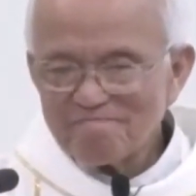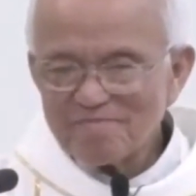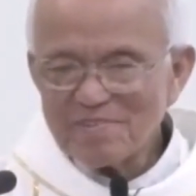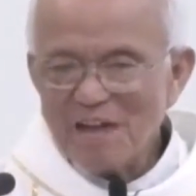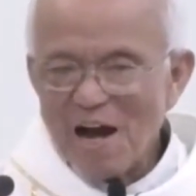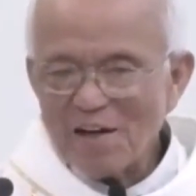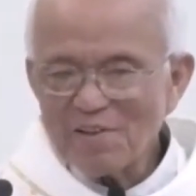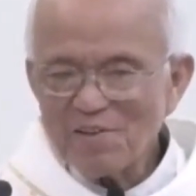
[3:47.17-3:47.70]

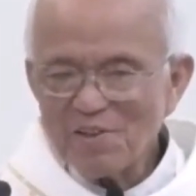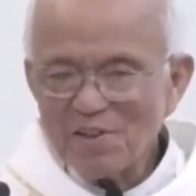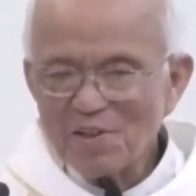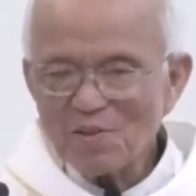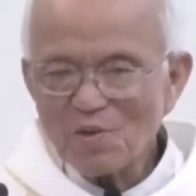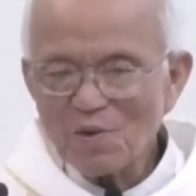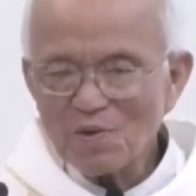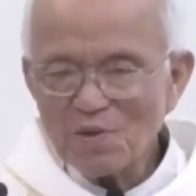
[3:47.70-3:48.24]
đại diện
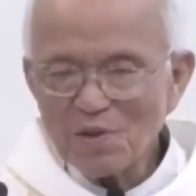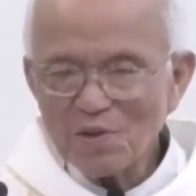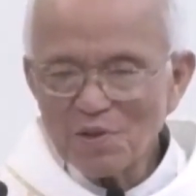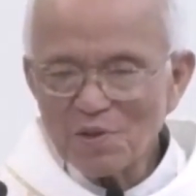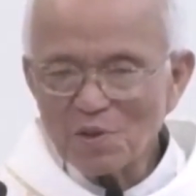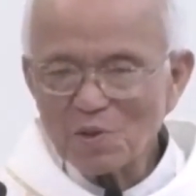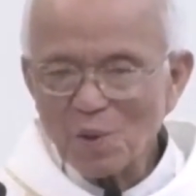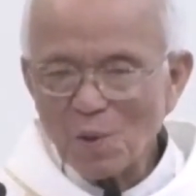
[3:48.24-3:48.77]
cho những
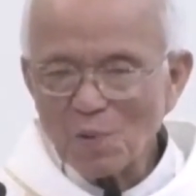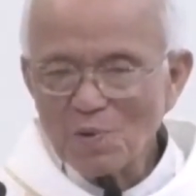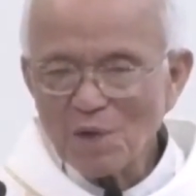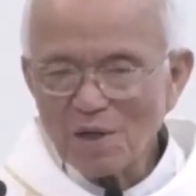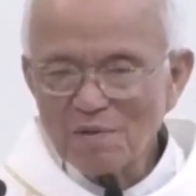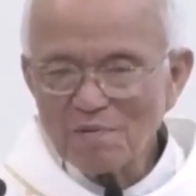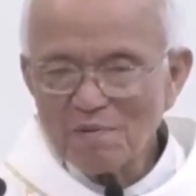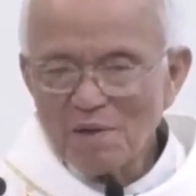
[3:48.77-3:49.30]
người thổ
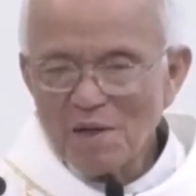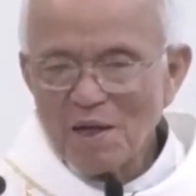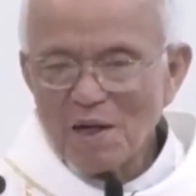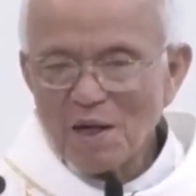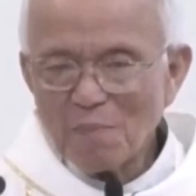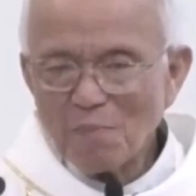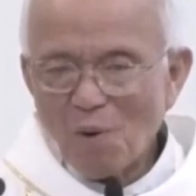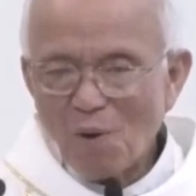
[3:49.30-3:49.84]
dân là
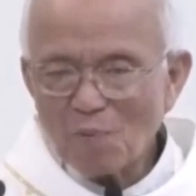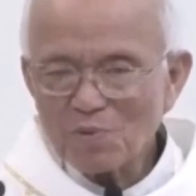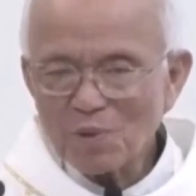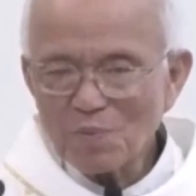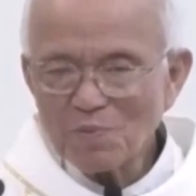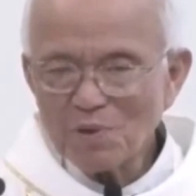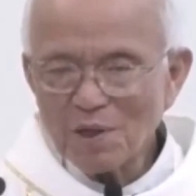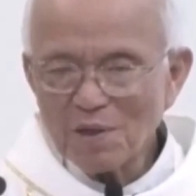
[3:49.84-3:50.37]
một
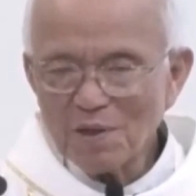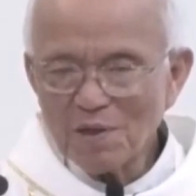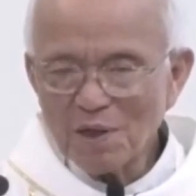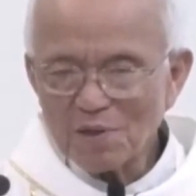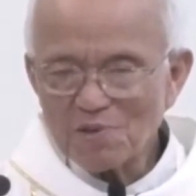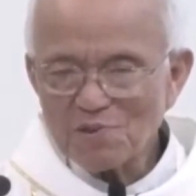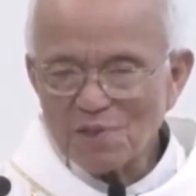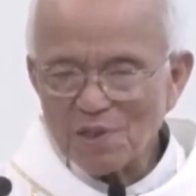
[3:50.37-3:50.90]
trong những lực
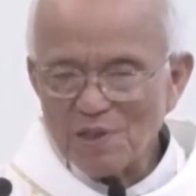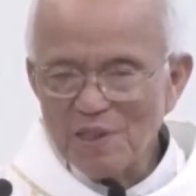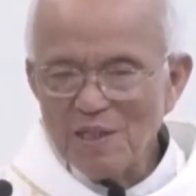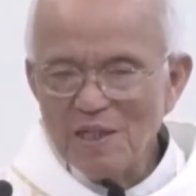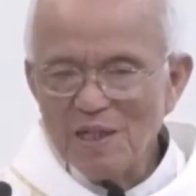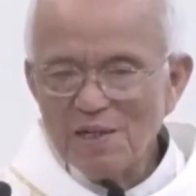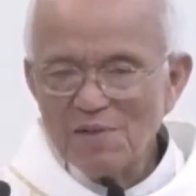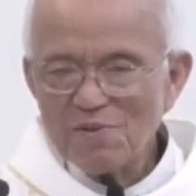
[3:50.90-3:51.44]
sĩ
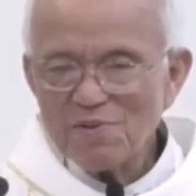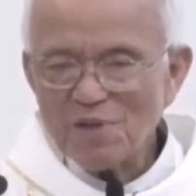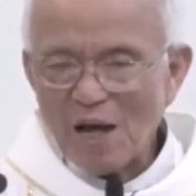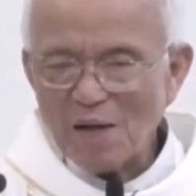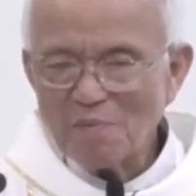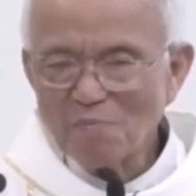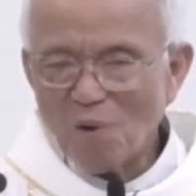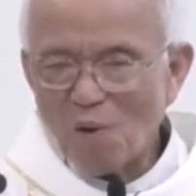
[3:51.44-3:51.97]
chạy
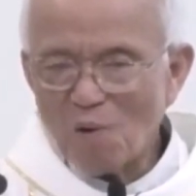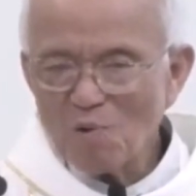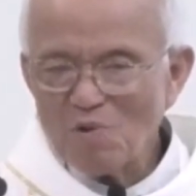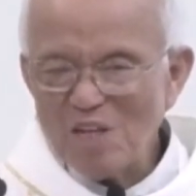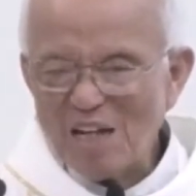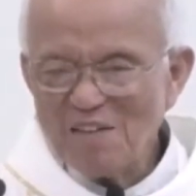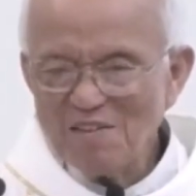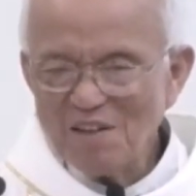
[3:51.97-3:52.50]
bộ
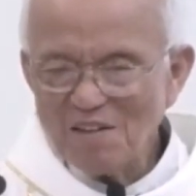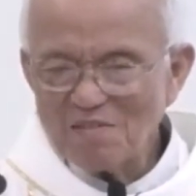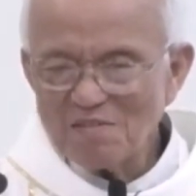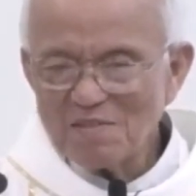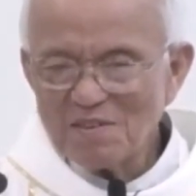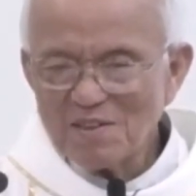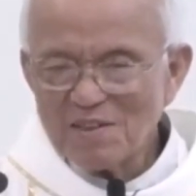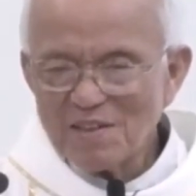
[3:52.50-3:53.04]
nhanh nhất
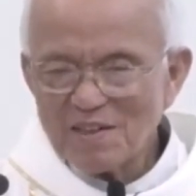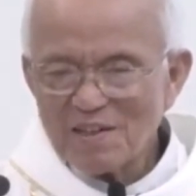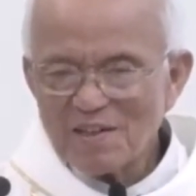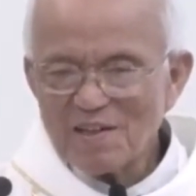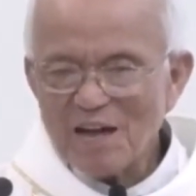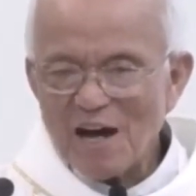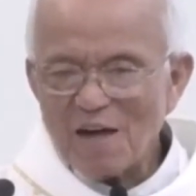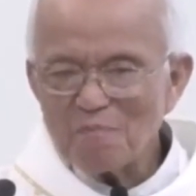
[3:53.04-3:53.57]

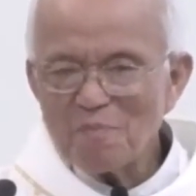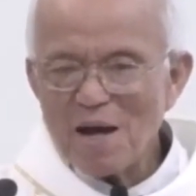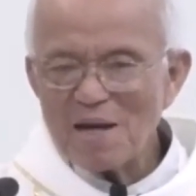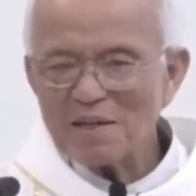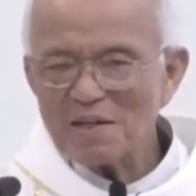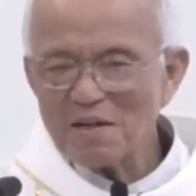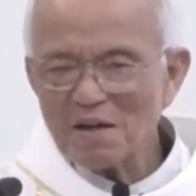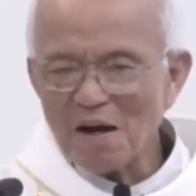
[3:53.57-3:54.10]
đã mang
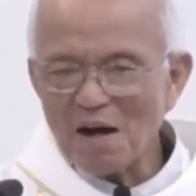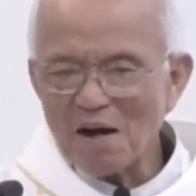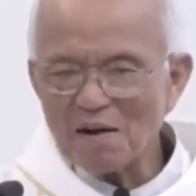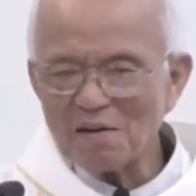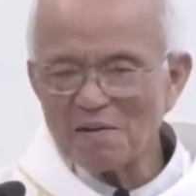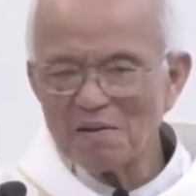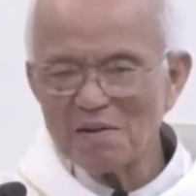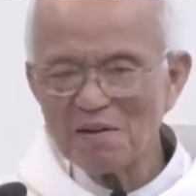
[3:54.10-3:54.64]
cái cờ
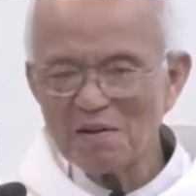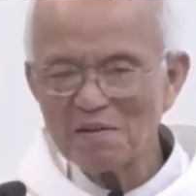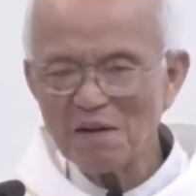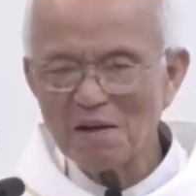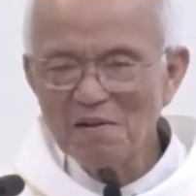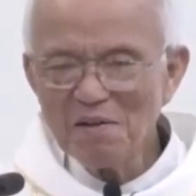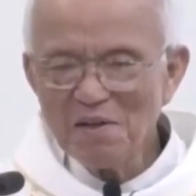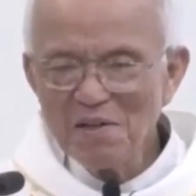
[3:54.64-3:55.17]
để
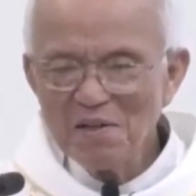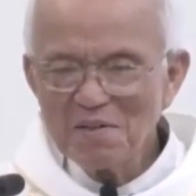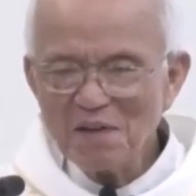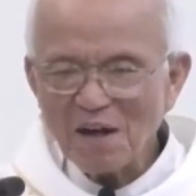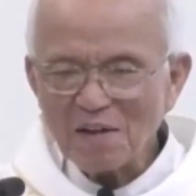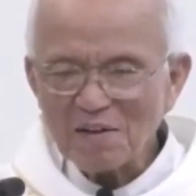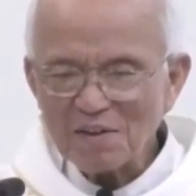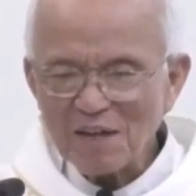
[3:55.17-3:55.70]
đi
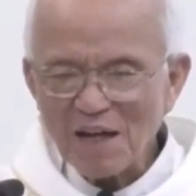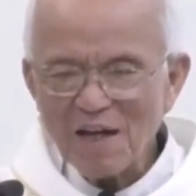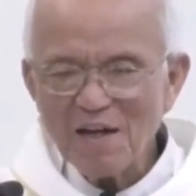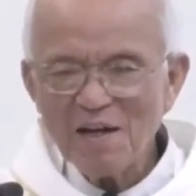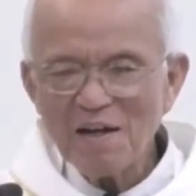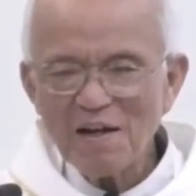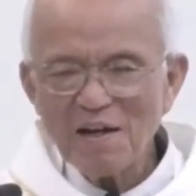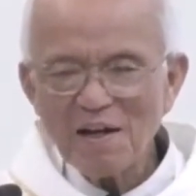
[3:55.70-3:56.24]
gần
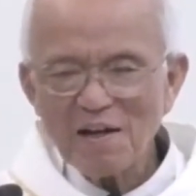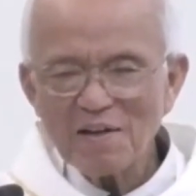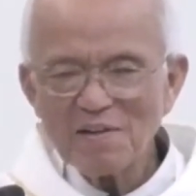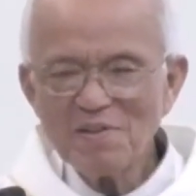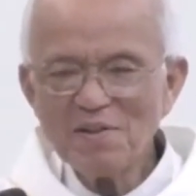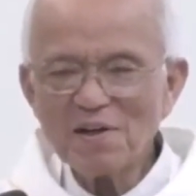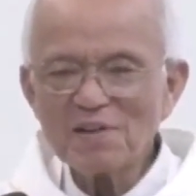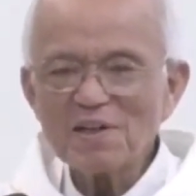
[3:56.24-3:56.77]

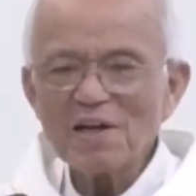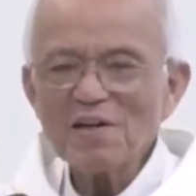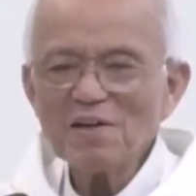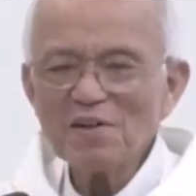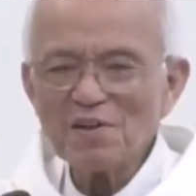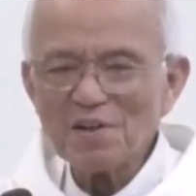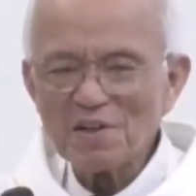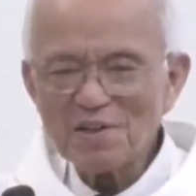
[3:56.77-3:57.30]
những cái
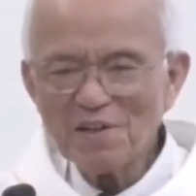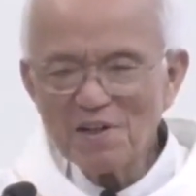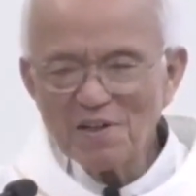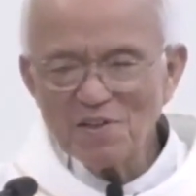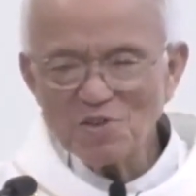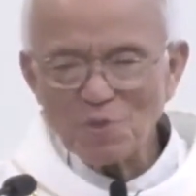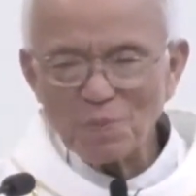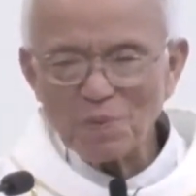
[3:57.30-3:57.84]
người đứng
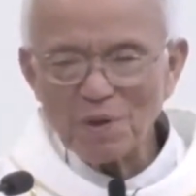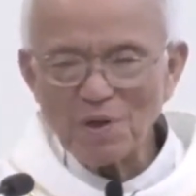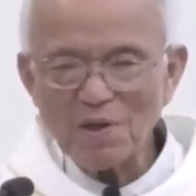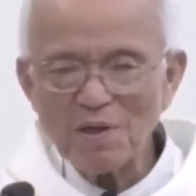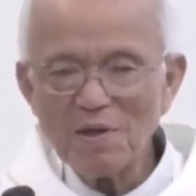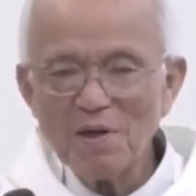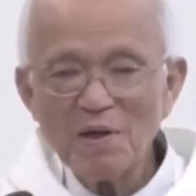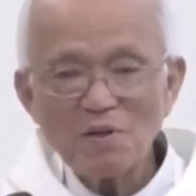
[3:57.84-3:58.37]
chụp hình
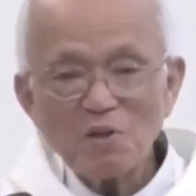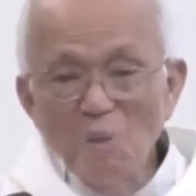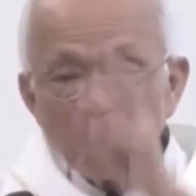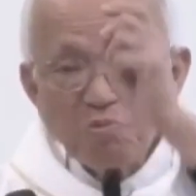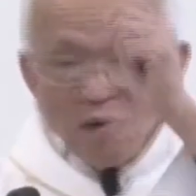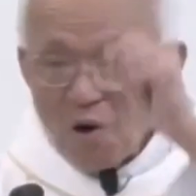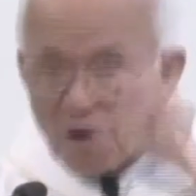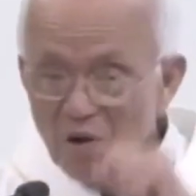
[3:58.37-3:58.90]
trong
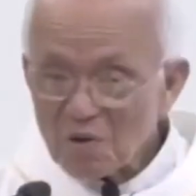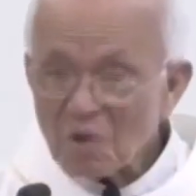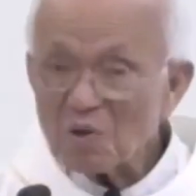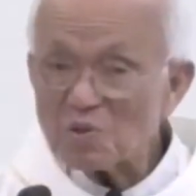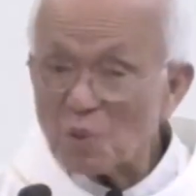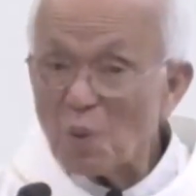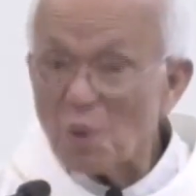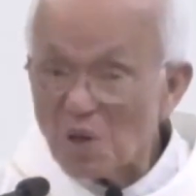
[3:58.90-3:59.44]
đó có
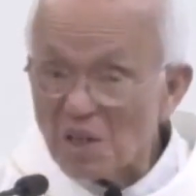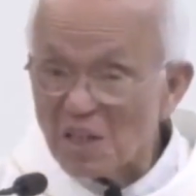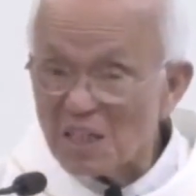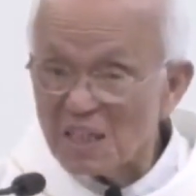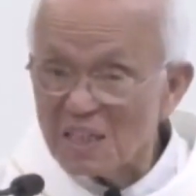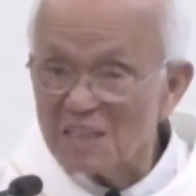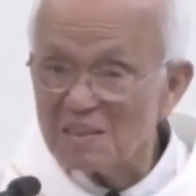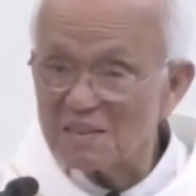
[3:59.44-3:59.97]
tôi
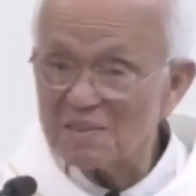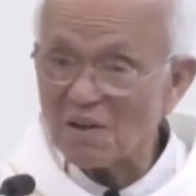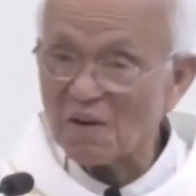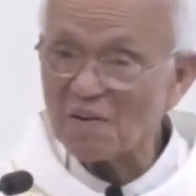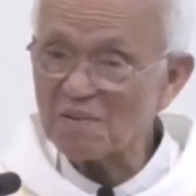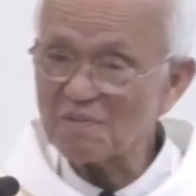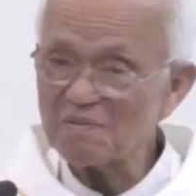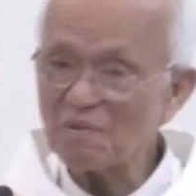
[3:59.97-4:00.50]
trời
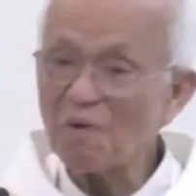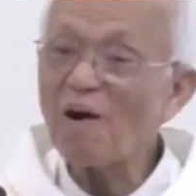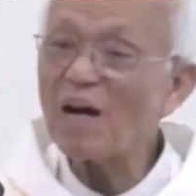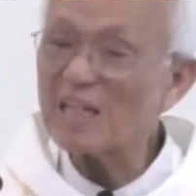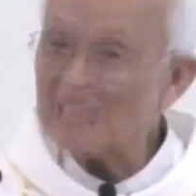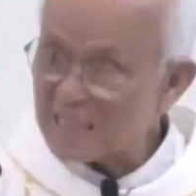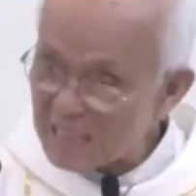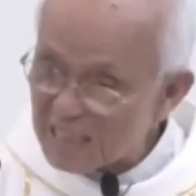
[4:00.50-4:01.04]
ơi
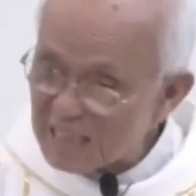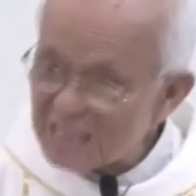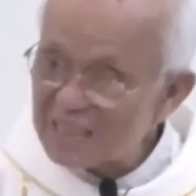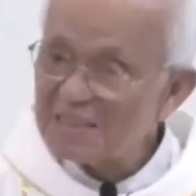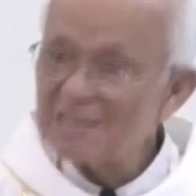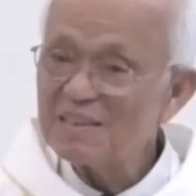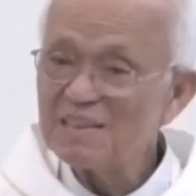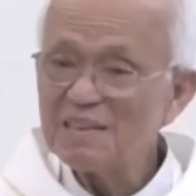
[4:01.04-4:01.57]
chứ
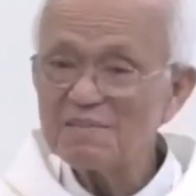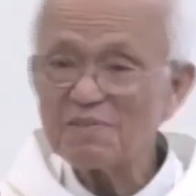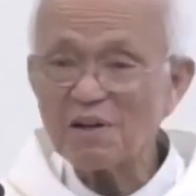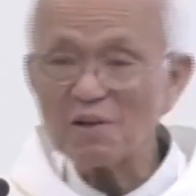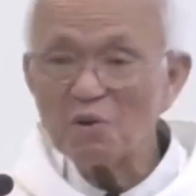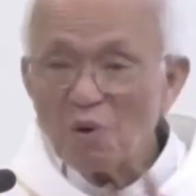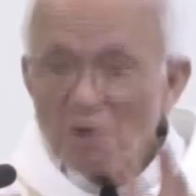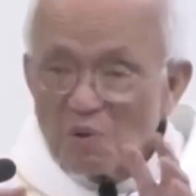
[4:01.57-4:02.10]
phải
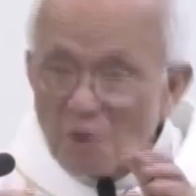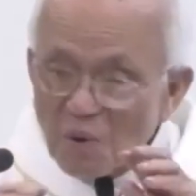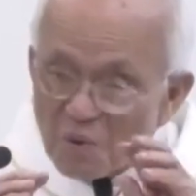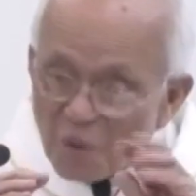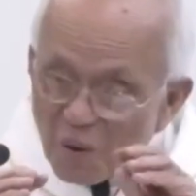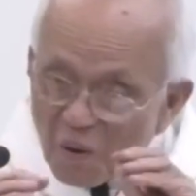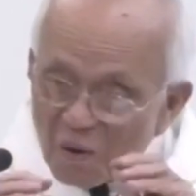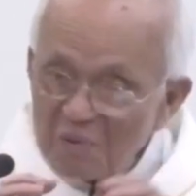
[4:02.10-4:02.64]
nói nhỏ
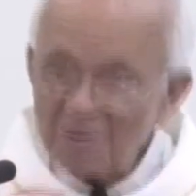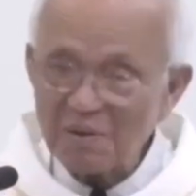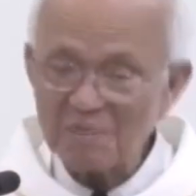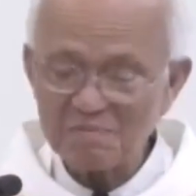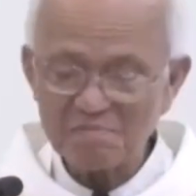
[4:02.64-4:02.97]
nhỏ thôi